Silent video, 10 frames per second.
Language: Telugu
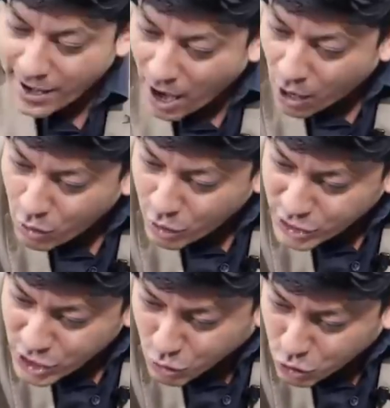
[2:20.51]
నా
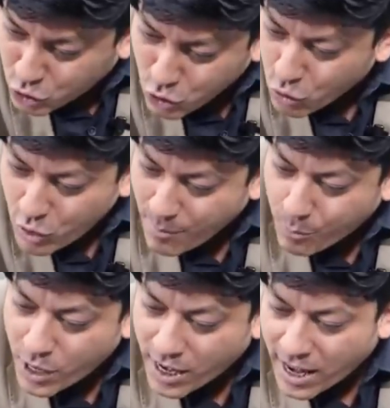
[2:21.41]
ఇది
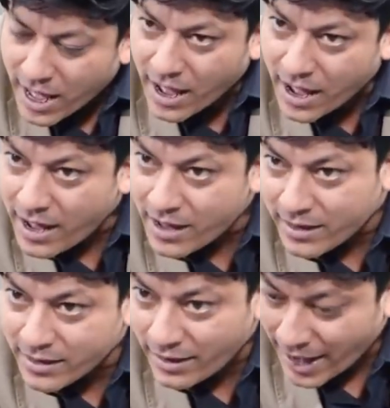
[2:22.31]
గుచ్చుకున్నప్పుడల్లా
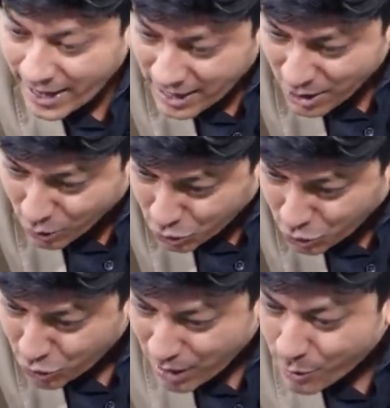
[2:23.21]
రైట్
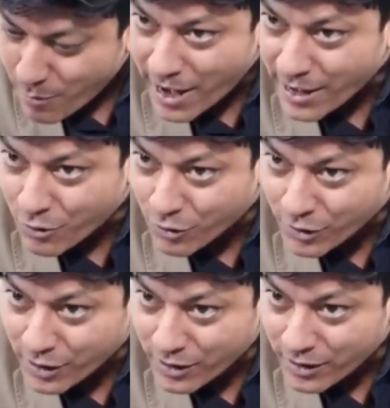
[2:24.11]
గుచ్చుకున్నప్పుడు బాగానే
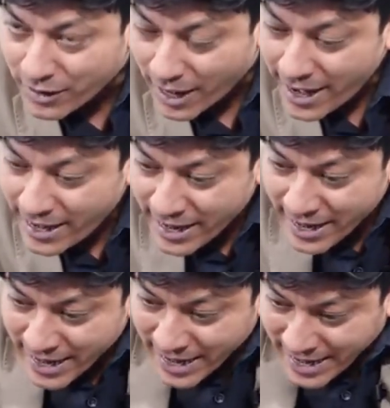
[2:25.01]
ఉంటుంది రైట్
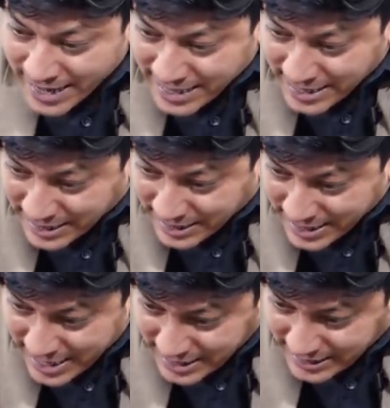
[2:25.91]
ఇది
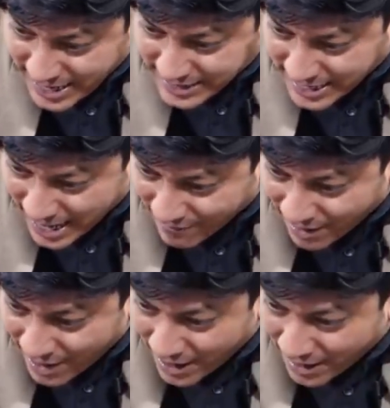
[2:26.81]
తీసేసామా